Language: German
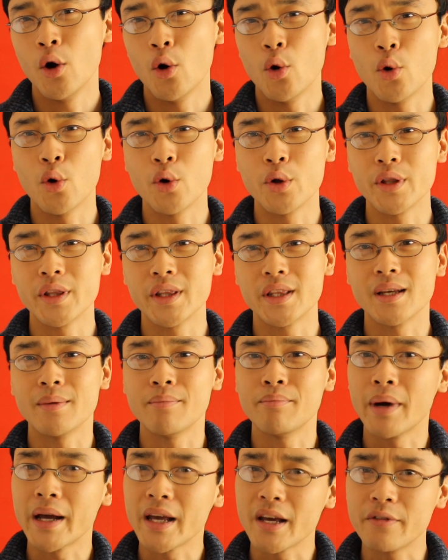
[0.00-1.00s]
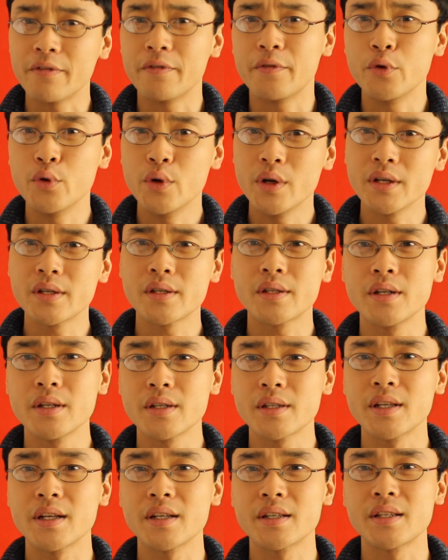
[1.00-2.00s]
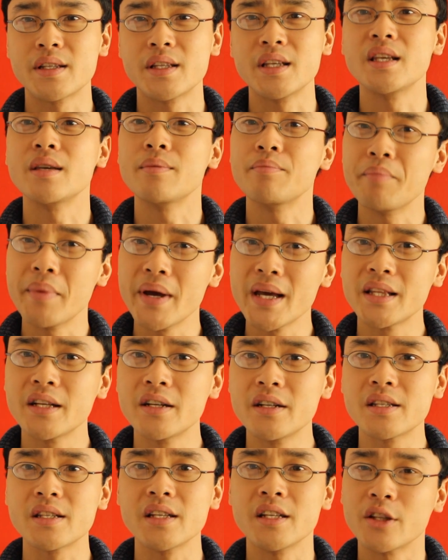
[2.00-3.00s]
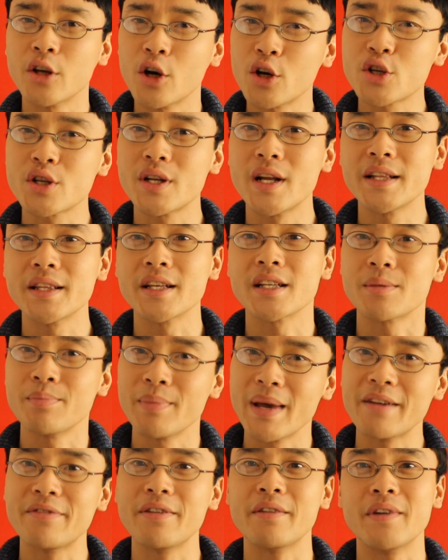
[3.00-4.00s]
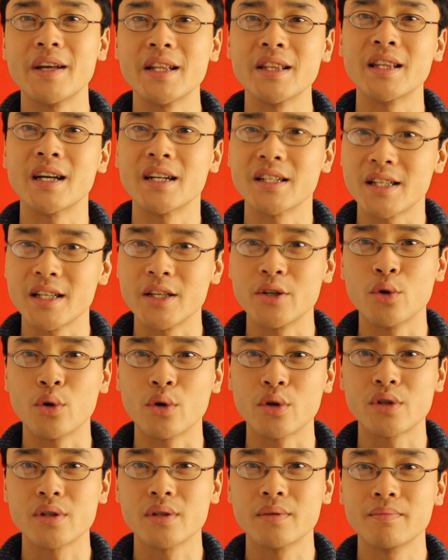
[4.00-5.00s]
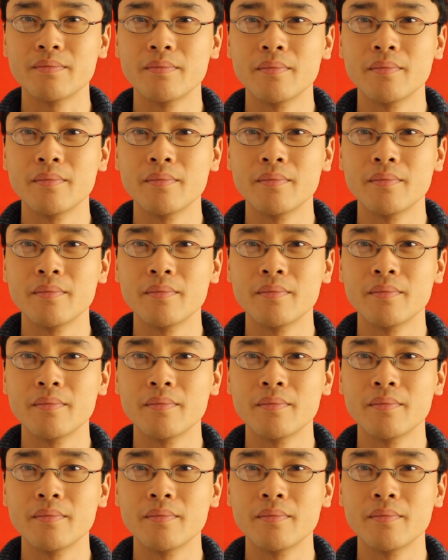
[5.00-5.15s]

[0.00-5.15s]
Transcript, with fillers: Und mein Gefühl ist das, dass die Mädels in Deutschland es mehr verwenden als die Jungs.